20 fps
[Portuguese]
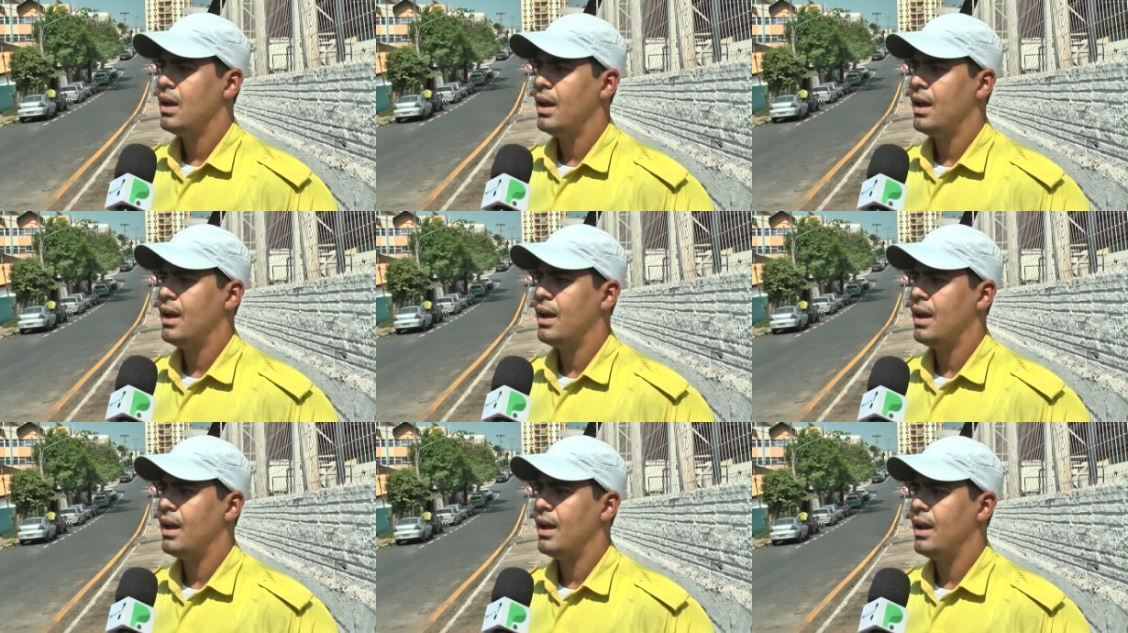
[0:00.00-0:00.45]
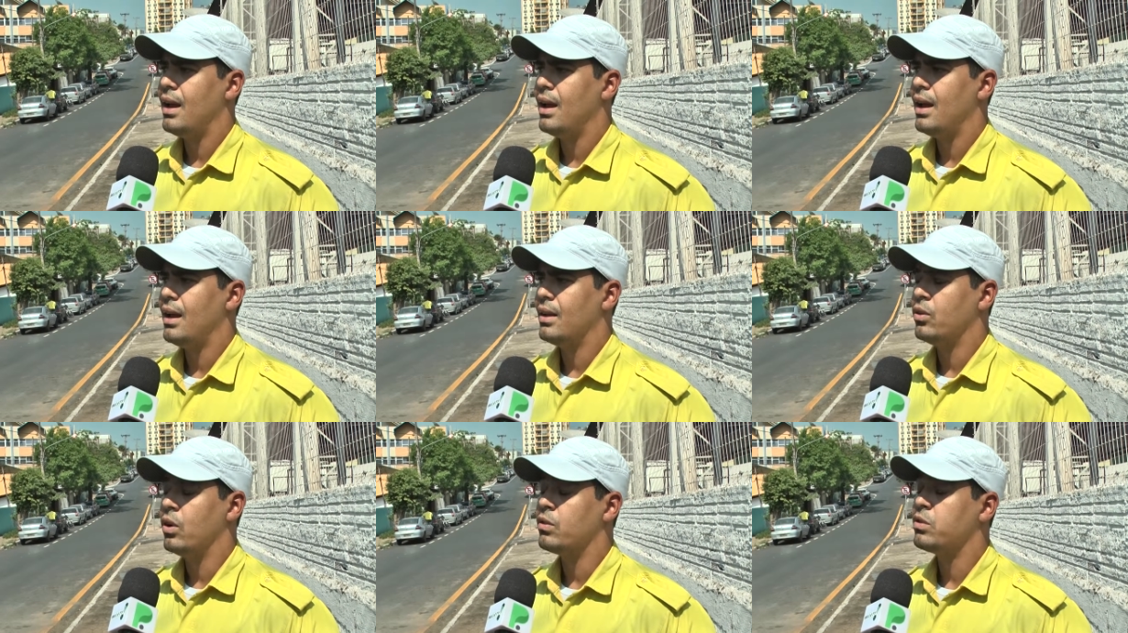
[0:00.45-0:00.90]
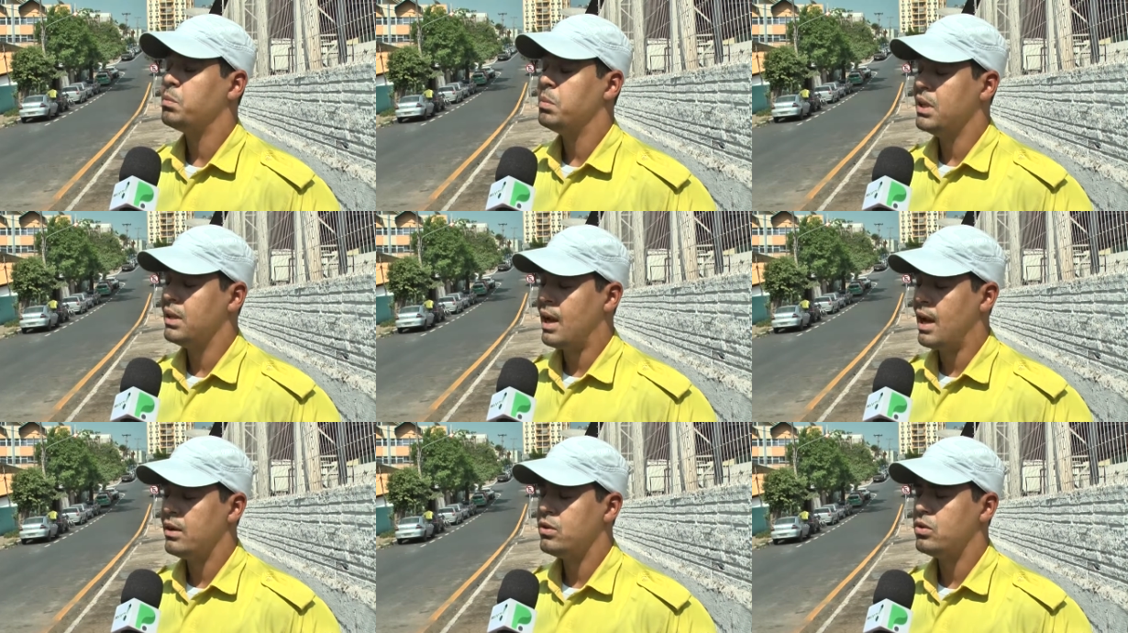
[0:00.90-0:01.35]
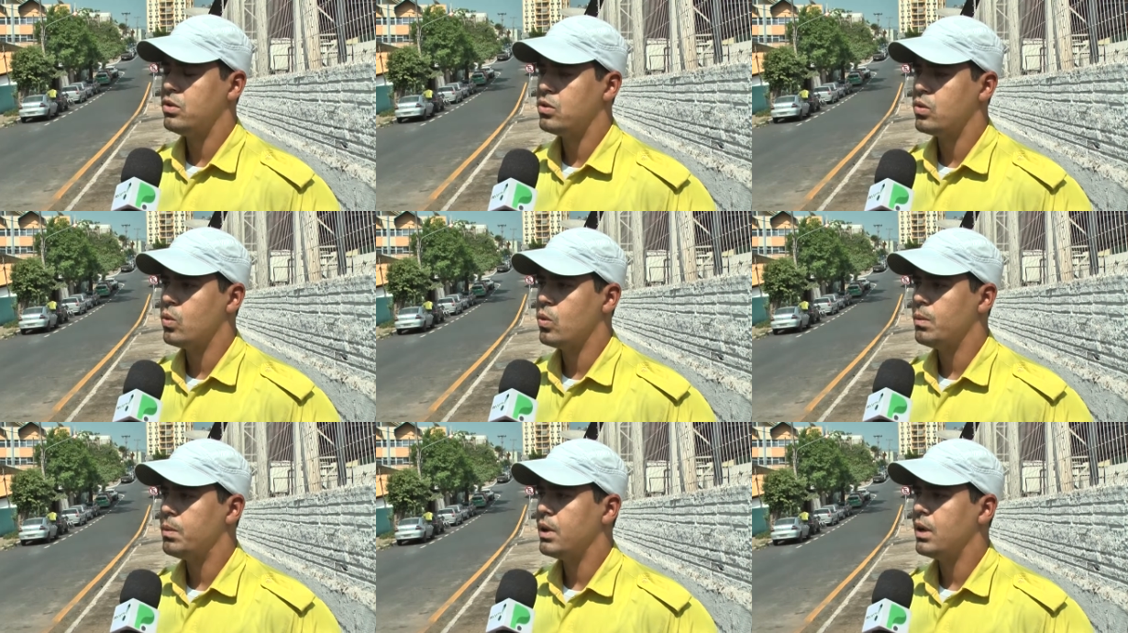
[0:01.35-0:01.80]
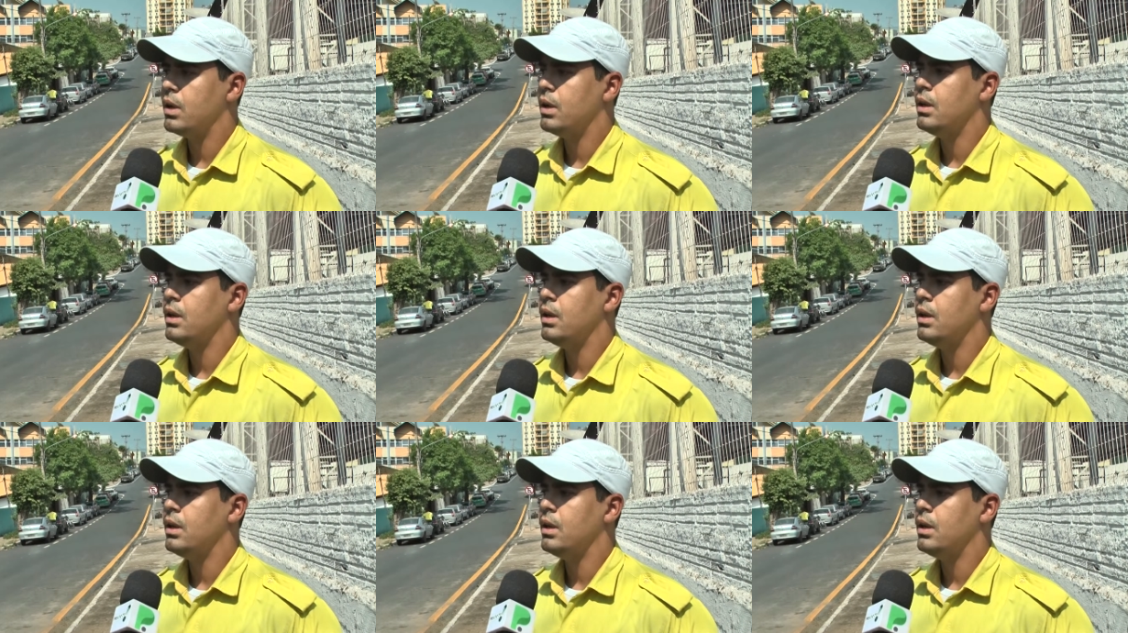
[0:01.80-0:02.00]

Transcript: é, novos binários, desculpa.